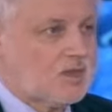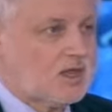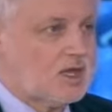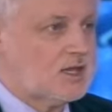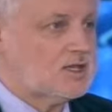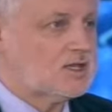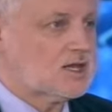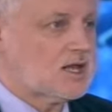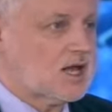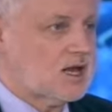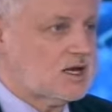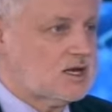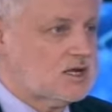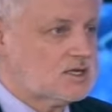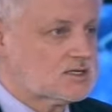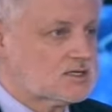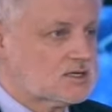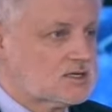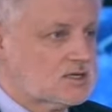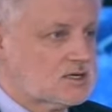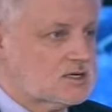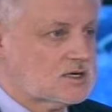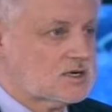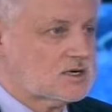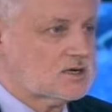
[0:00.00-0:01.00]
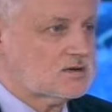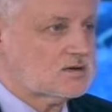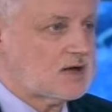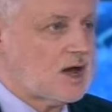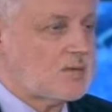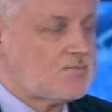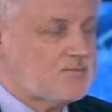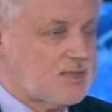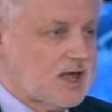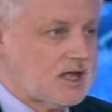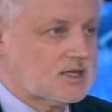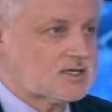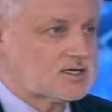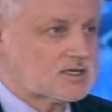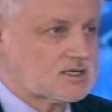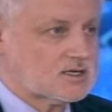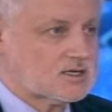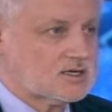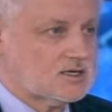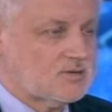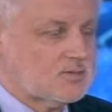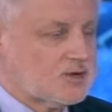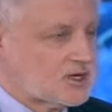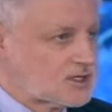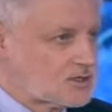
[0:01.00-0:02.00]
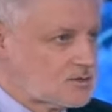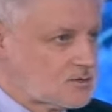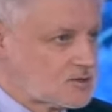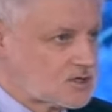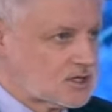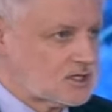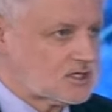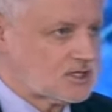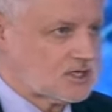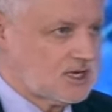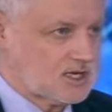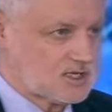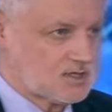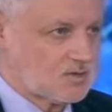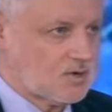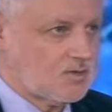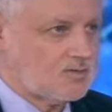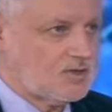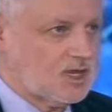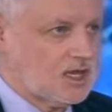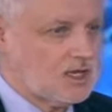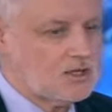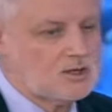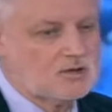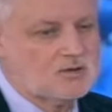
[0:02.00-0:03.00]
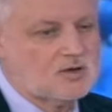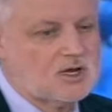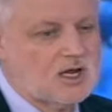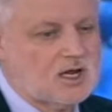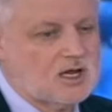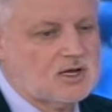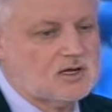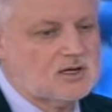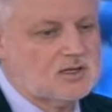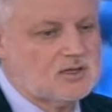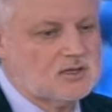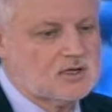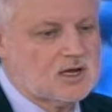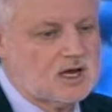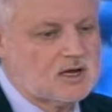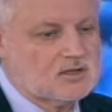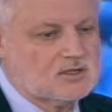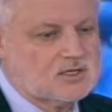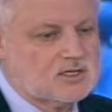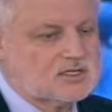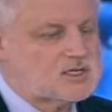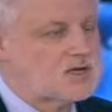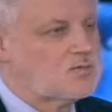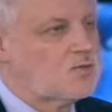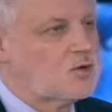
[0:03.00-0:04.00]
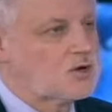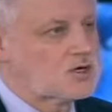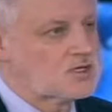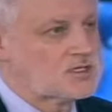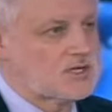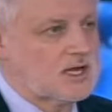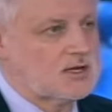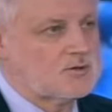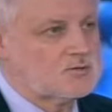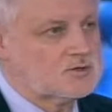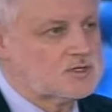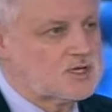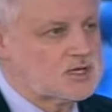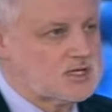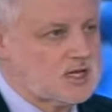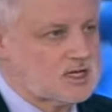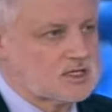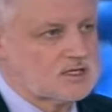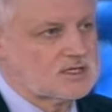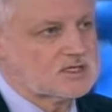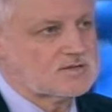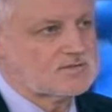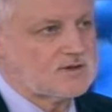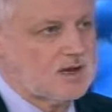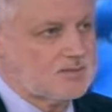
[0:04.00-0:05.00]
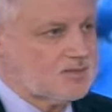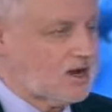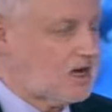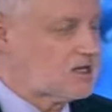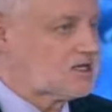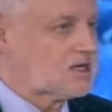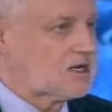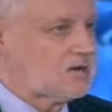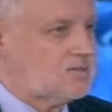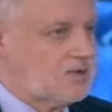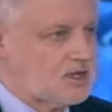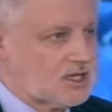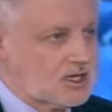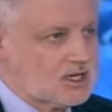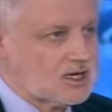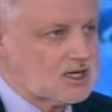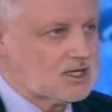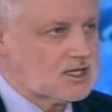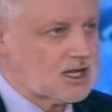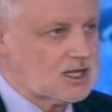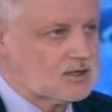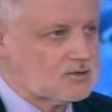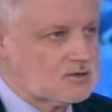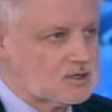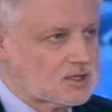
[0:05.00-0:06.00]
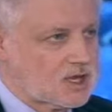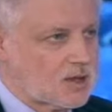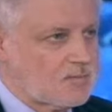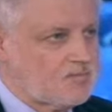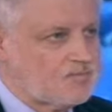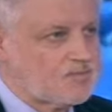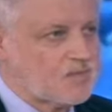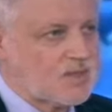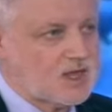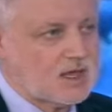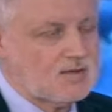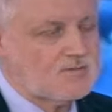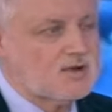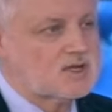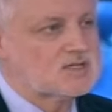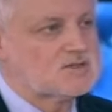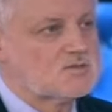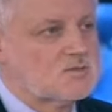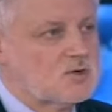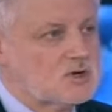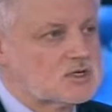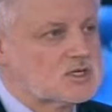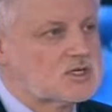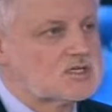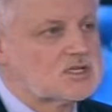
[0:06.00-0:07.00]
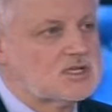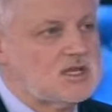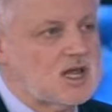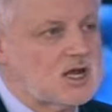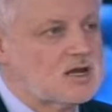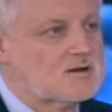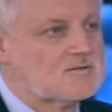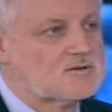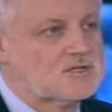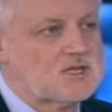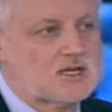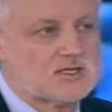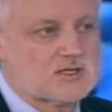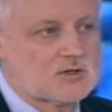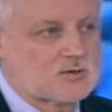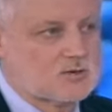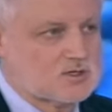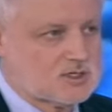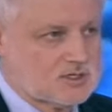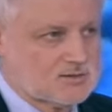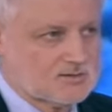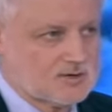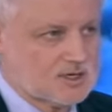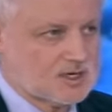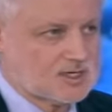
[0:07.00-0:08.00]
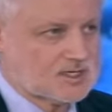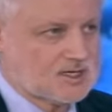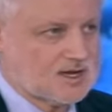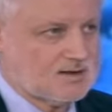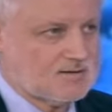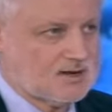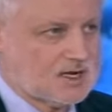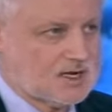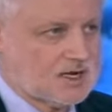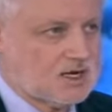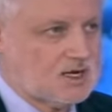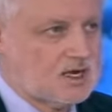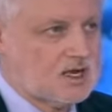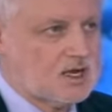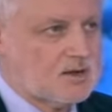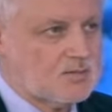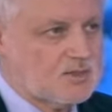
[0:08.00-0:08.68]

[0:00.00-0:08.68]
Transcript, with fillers: И, наконец, э, опять же, не прислушиваясь к нашему мнению, э, до сих пор остаются так называемые открепительные талоны и возможность некого досрочного голосования.